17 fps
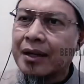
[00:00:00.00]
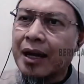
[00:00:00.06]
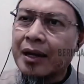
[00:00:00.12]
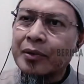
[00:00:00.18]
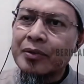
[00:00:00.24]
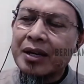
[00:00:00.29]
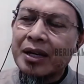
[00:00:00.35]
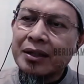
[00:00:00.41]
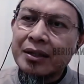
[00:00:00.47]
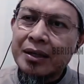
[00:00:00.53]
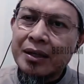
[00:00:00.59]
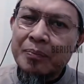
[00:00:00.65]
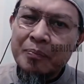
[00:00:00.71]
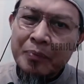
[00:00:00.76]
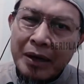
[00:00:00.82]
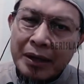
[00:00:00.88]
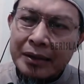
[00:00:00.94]
lalu yang
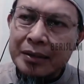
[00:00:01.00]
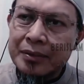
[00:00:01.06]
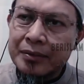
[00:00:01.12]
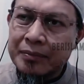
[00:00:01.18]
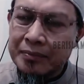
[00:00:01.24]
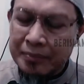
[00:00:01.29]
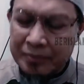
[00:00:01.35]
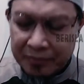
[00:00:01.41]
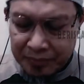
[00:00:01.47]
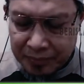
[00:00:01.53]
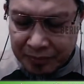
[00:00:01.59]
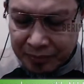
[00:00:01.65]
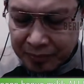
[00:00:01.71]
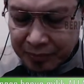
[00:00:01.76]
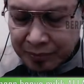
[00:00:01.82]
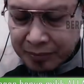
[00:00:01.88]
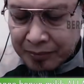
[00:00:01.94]
keempat
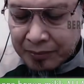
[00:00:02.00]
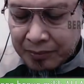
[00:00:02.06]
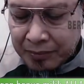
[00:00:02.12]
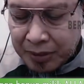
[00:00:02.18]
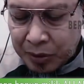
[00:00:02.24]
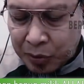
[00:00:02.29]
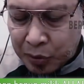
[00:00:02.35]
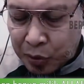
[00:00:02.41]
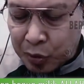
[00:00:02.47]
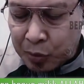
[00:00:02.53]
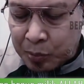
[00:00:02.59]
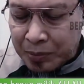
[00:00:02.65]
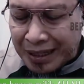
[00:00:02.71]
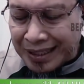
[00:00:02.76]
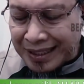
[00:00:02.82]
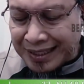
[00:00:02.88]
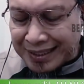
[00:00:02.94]
menurut
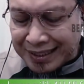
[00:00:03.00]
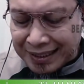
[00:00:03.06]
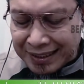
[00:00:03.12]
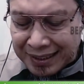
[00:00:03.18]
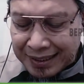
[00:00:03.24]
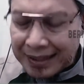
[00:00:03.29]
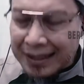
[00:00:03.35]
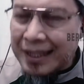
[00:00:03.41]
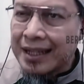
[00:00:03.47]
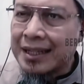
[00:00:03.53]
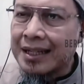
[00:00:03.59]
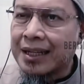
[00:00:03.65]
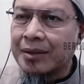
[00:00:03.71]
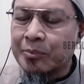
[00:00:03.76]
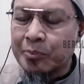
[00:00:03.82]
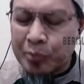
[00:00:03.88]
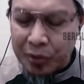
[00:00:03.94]
banyak catatan
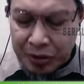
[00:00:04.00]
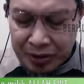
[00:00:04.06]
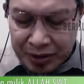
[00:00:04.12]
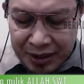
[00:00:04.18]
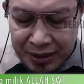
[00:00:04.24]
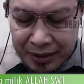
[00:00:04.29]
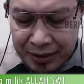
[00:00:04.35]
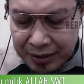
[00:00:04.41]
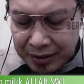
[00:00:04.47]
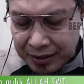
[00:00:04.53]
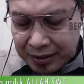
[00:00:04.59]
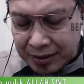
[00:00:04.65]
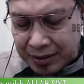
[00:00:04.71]
dan bukti